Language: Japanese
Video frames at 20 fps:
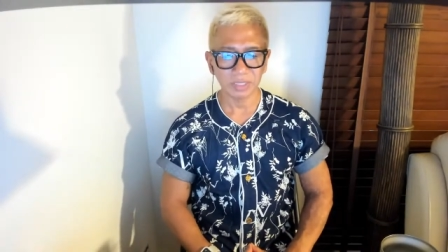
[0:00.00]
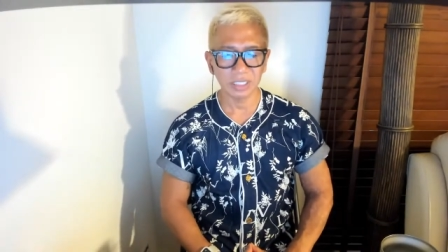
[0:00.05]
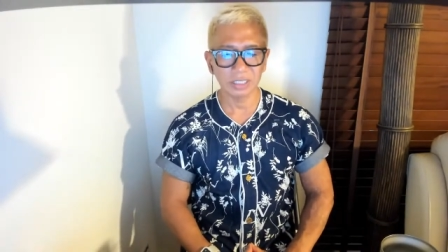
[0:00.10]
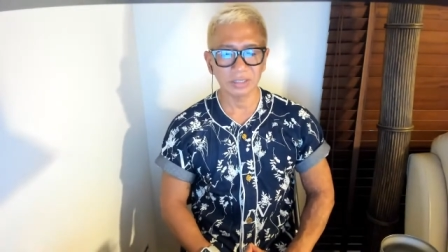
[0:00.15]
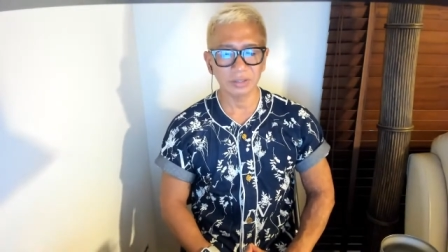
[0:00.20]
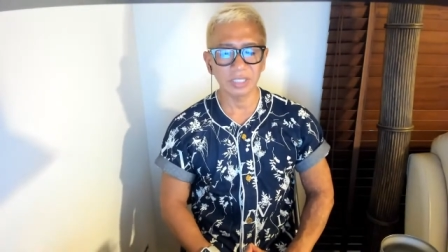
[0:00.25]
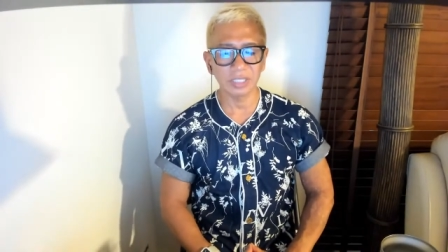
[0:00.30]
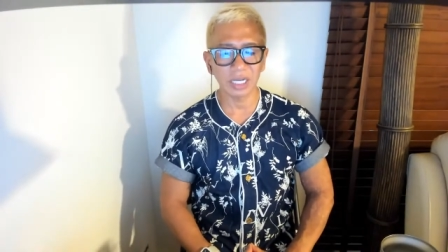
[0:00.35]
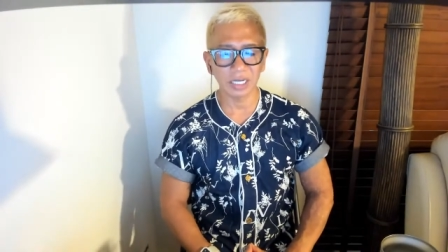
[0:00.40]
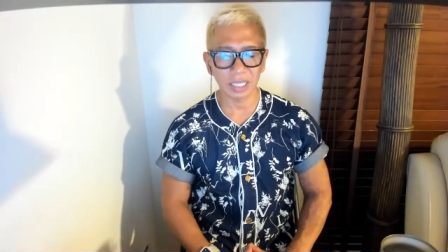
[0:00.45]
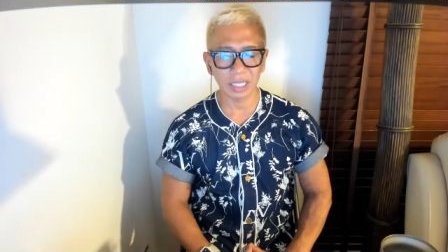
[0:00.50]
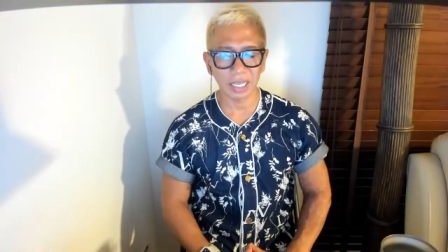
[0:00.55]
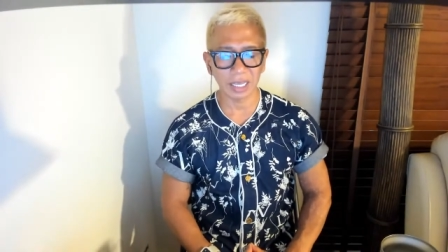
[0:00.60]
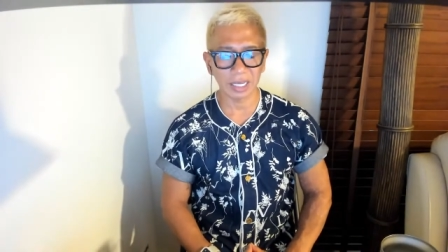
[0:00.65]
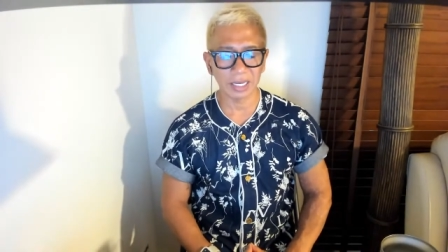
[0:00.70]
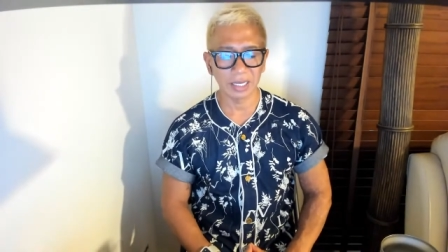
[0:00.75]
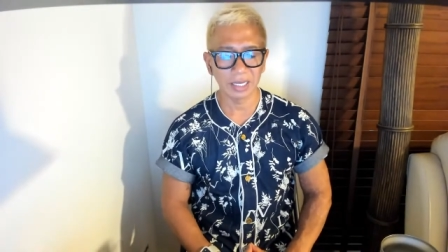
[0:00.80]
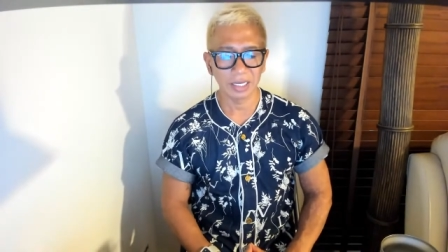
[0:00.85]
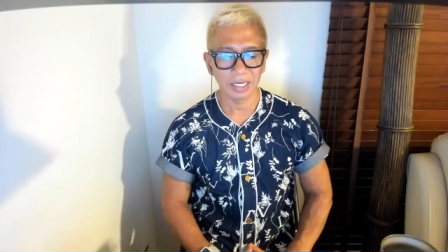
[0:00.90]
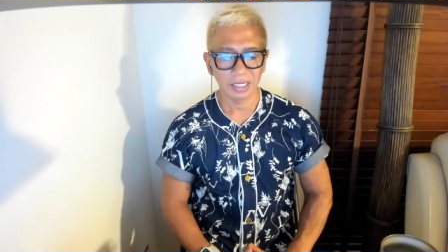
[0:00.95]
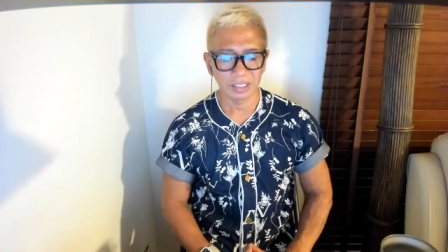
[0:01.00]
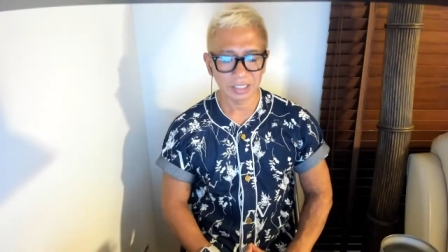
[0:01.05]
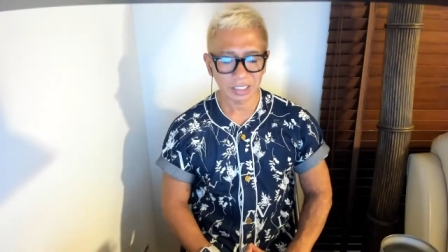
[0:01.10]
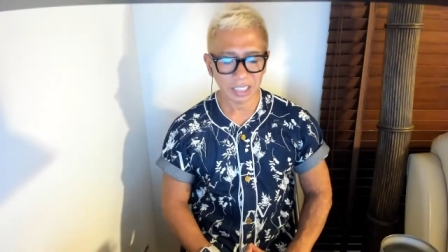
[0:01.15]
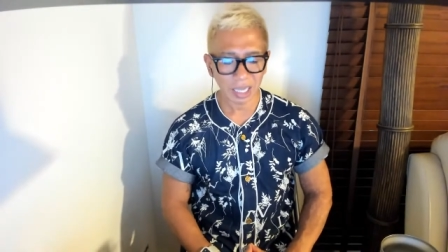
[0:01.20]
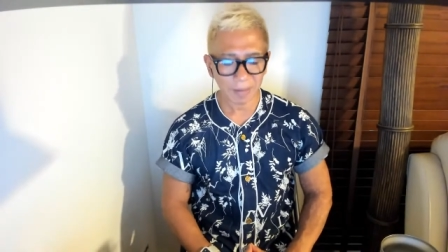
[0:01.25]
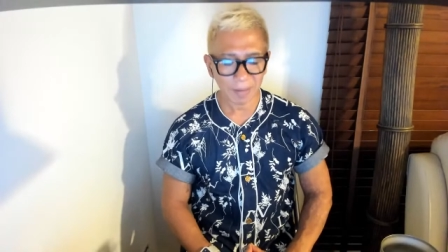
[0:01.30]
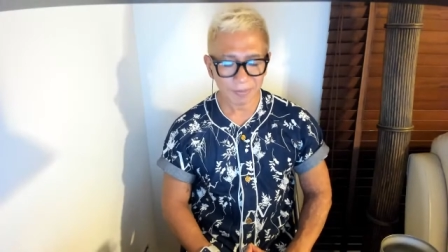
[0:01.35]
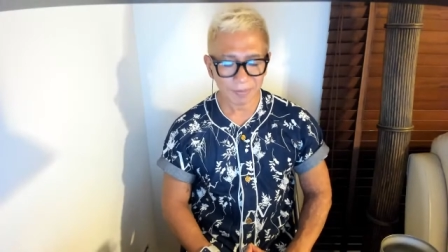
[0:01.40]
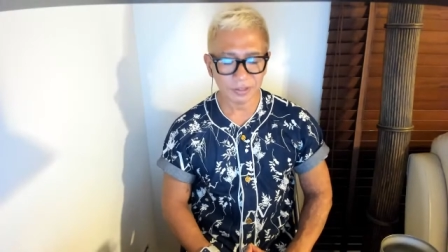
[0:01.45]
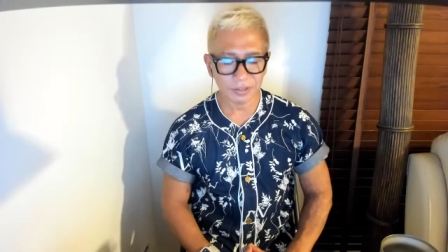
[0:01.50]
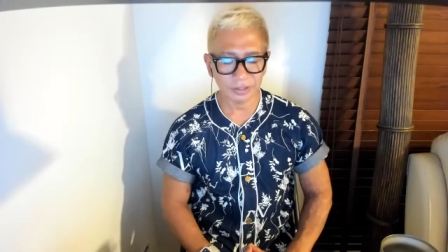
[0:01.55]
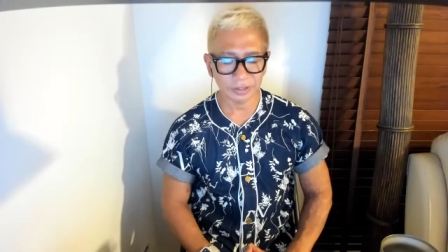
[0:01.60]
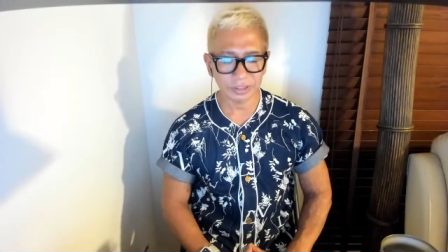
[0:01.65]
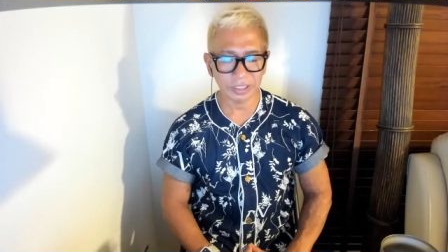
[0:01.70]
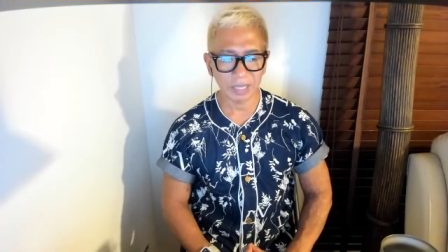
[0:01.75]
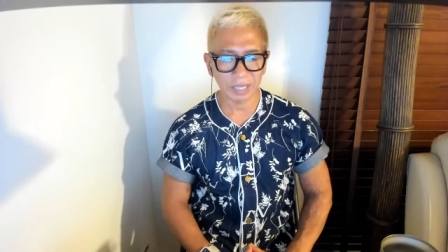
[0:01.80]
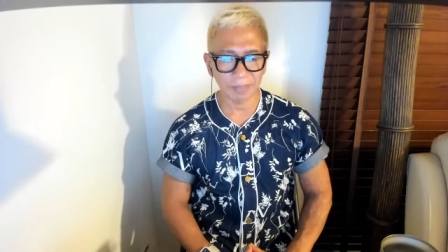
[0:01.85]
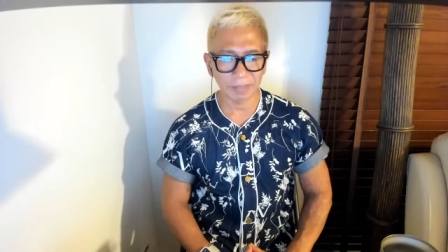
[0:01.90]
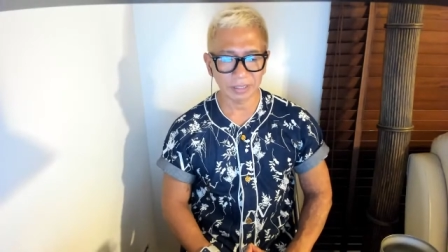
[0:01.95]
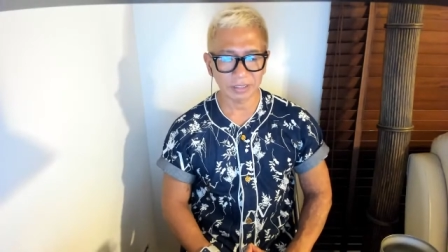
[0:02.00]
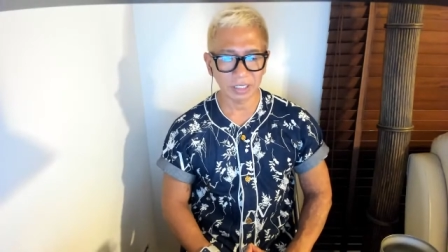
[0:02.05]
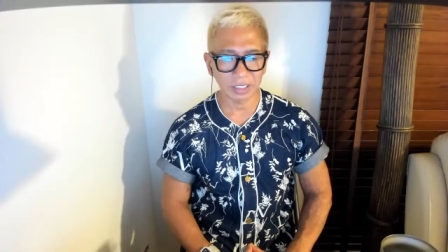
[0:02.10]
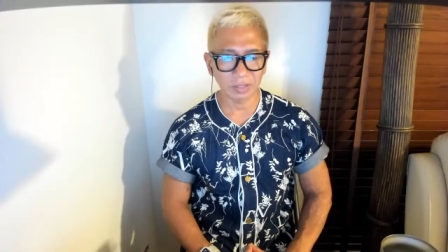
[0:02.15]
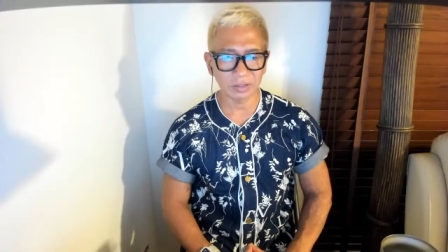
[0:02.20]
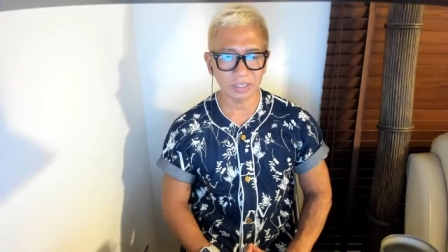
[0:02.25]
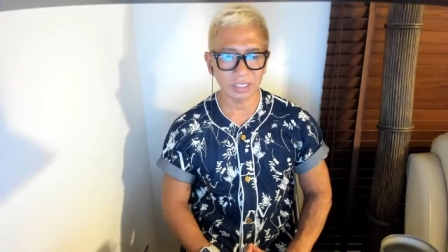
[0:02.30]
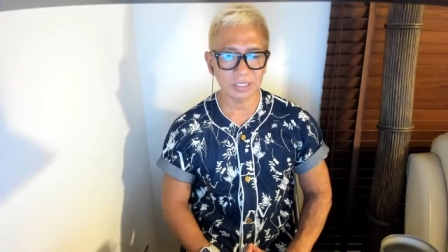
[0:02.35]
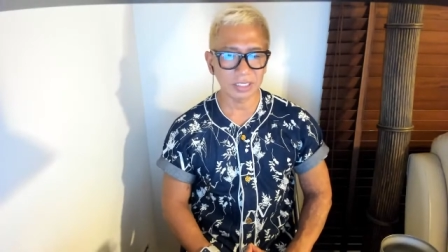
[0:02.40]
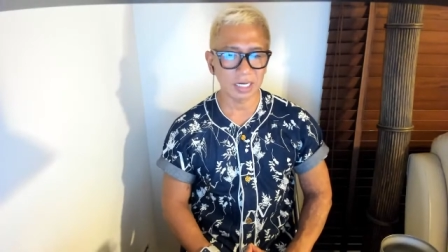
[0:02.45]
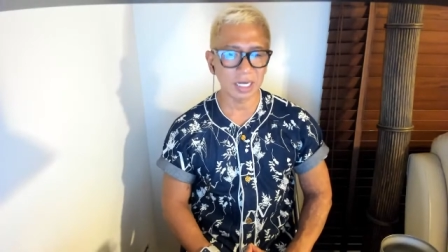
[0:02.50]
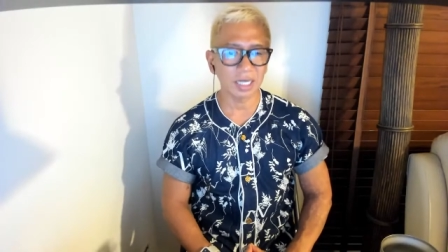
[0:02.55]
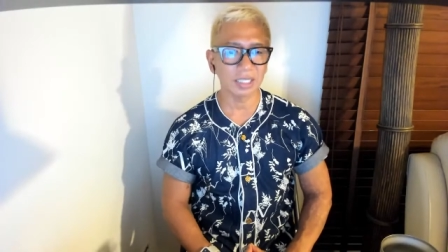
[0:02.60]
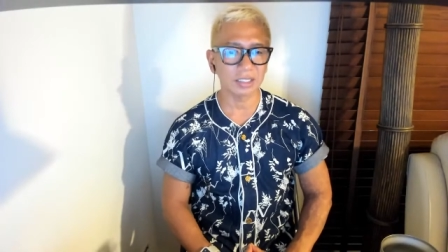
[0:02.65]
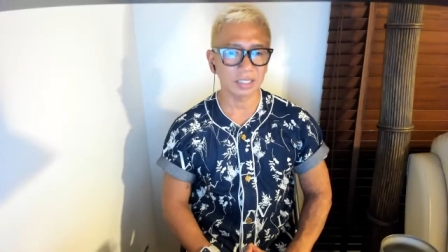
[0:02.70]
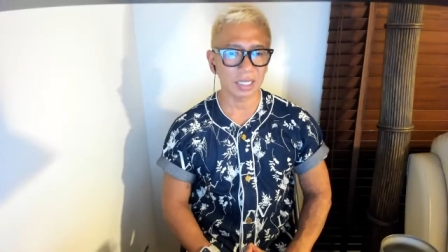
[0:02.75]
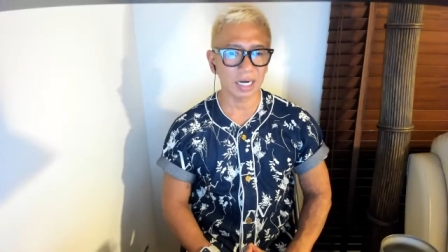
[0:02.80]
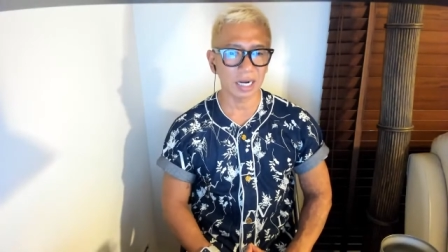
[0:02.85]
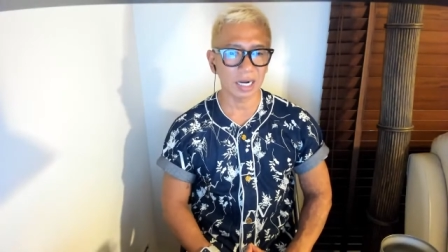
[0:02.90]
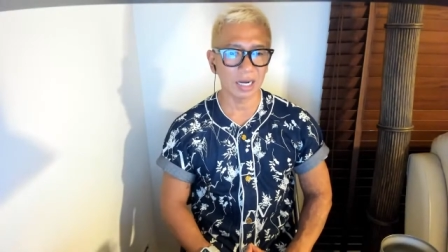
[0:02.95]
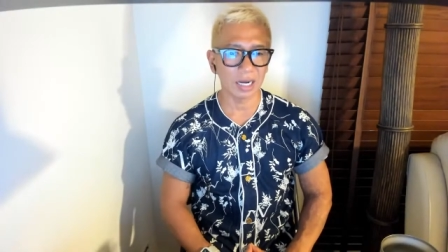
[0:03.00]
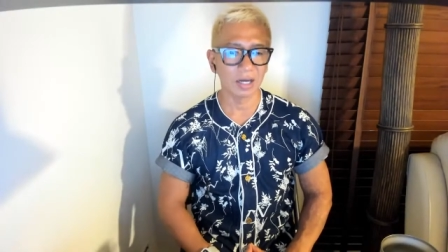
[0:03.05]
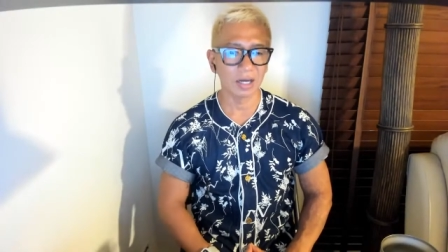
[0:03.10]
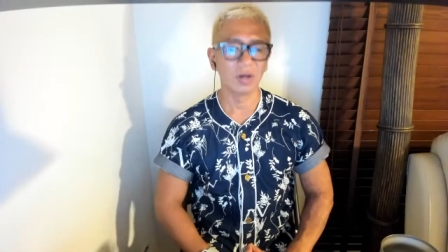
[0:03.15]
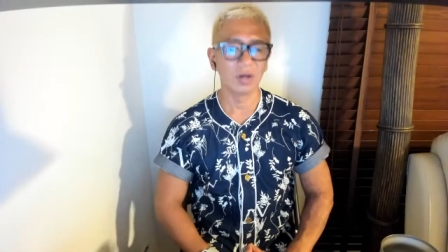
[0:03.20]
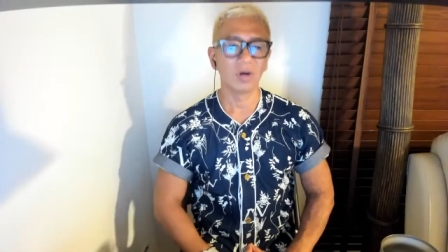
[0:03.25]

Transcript: で、そういう中で、じゃあひゃっぽ譲って、マスラオさんじゃなかったら、